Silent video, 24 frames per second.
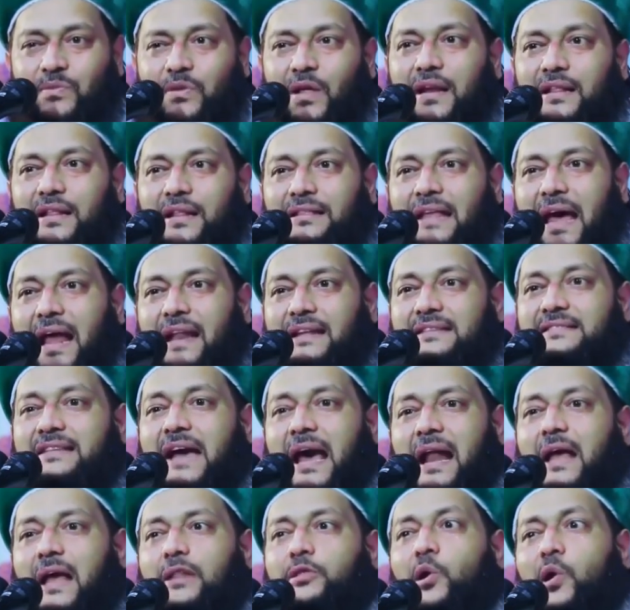তাহলে তার
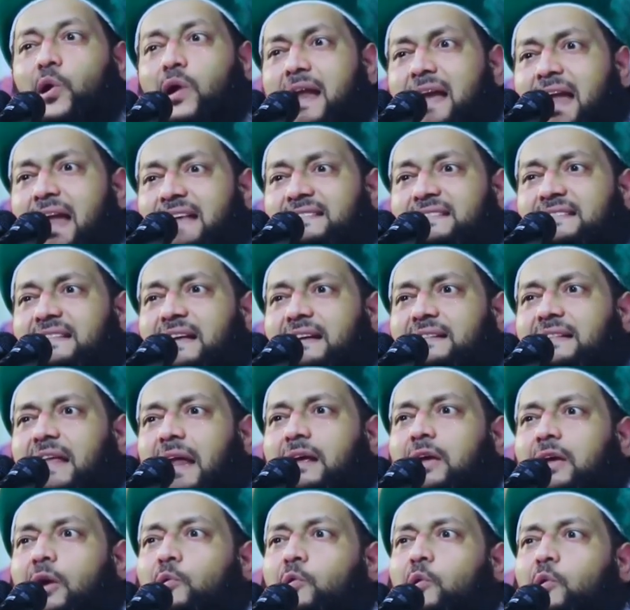যারা ধরে
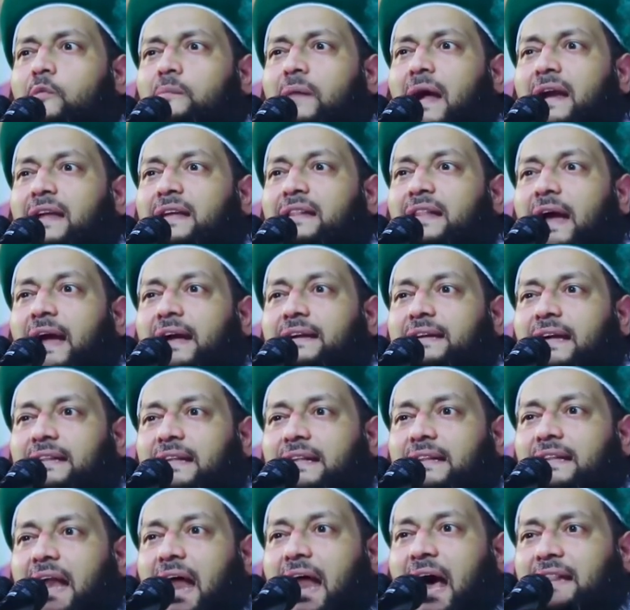নাস্তিকদেরকে কোরবানি দেয় এটা
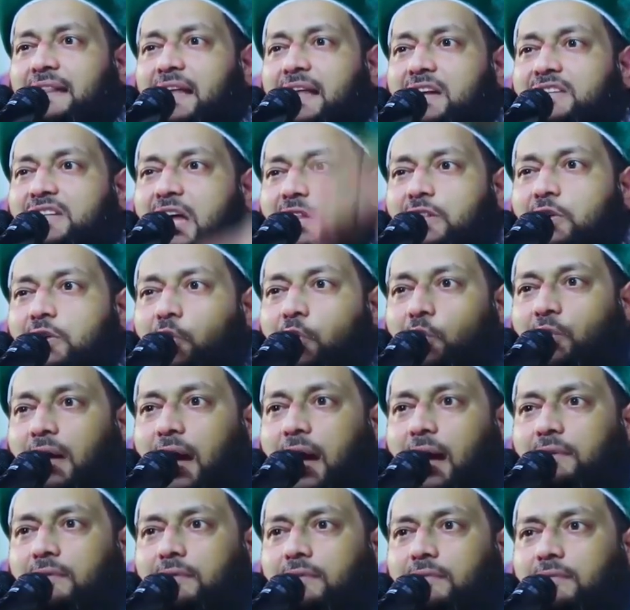তাদের হাতের স্বাধীনতা